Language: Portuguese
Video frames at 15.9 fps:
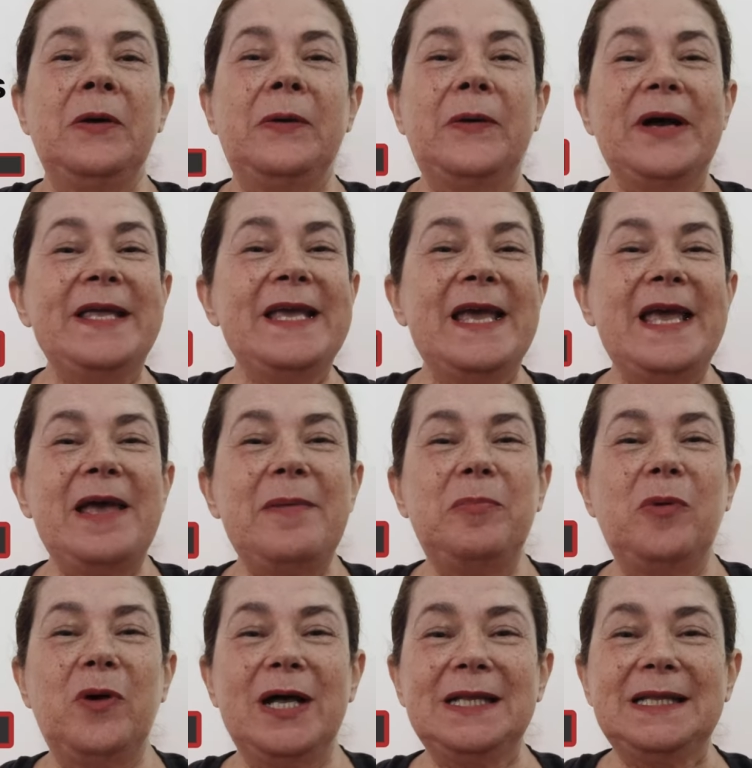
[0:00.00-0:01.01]
Oiê,
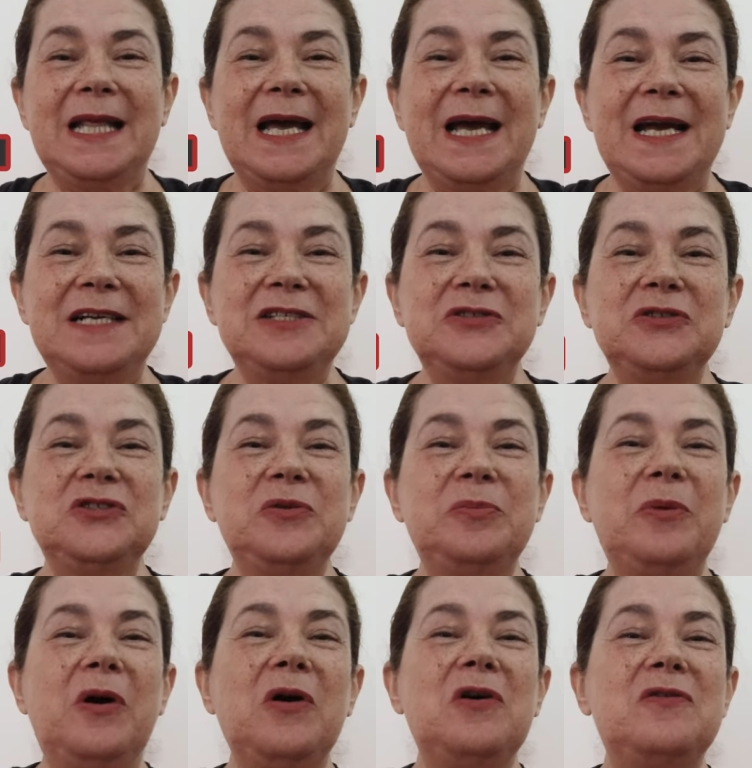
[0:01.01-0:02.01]
boa tarde, tudo
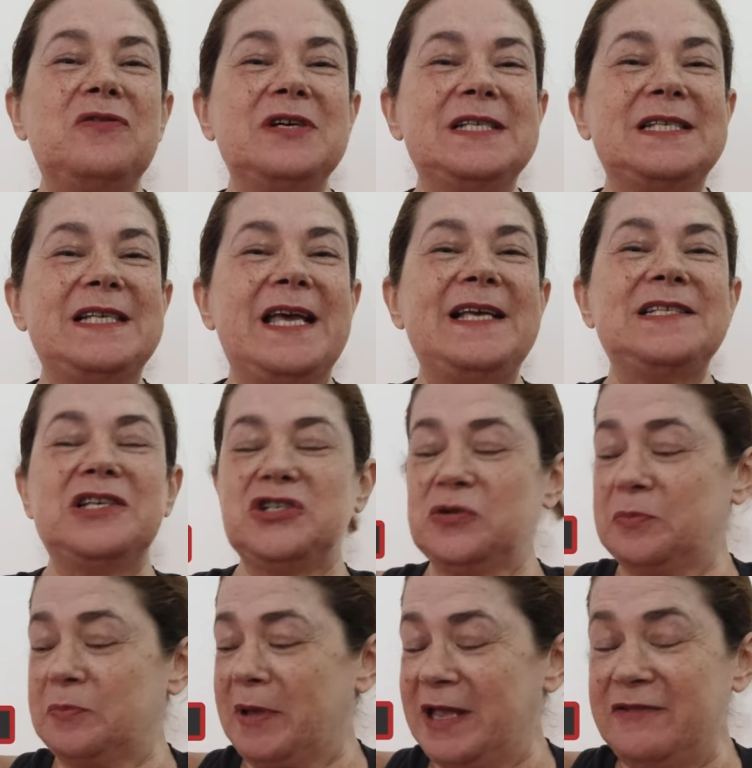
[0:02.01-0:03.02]
bom com vocês?
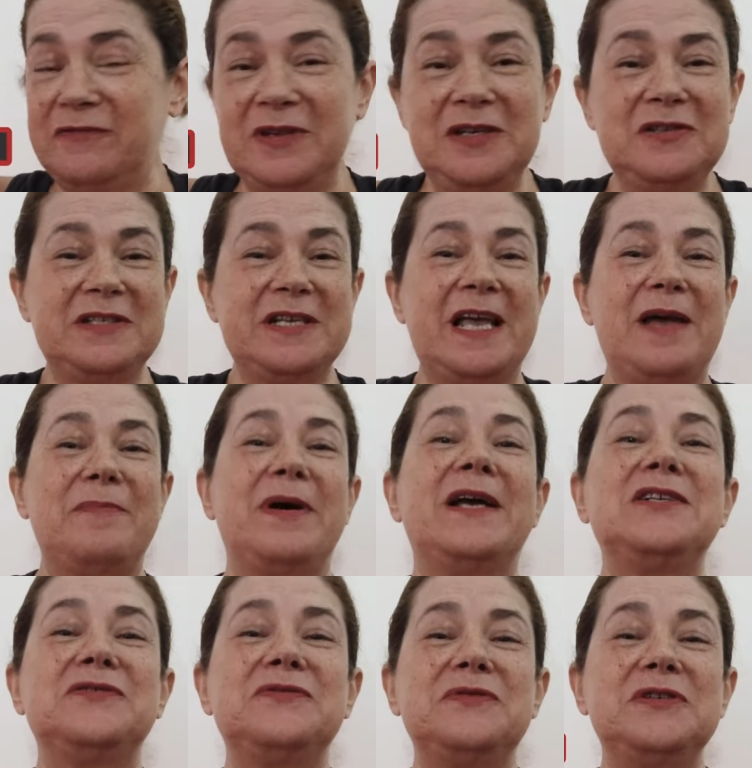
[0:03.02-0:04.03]
Sejam bem-vindos a
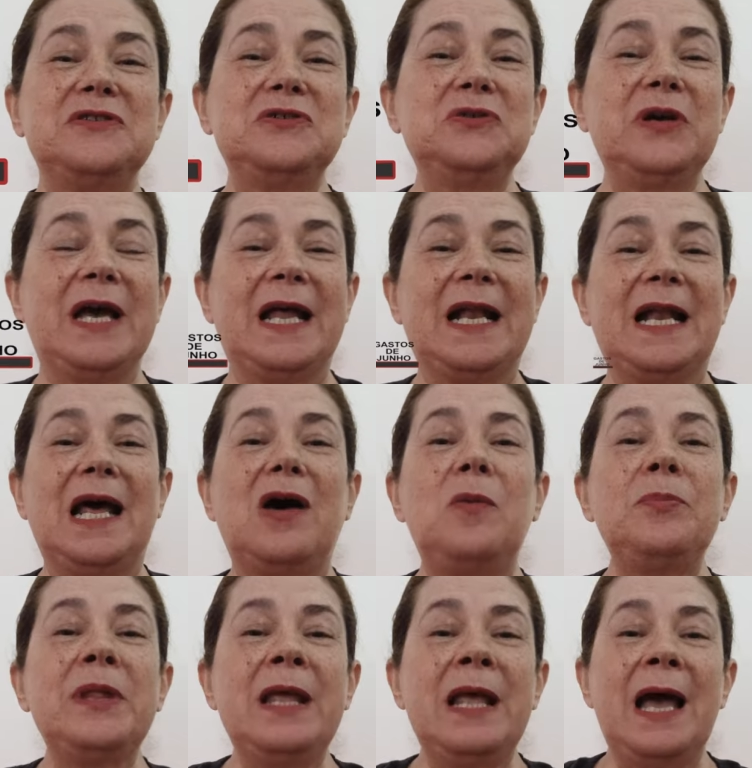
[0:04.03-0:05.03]
mais um vídeo do
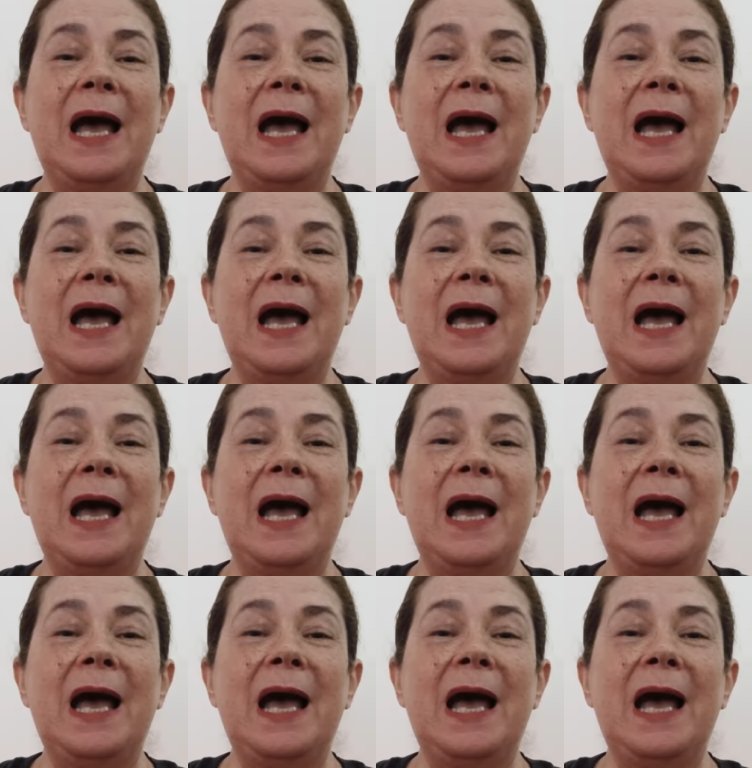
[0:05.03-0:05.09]
canal.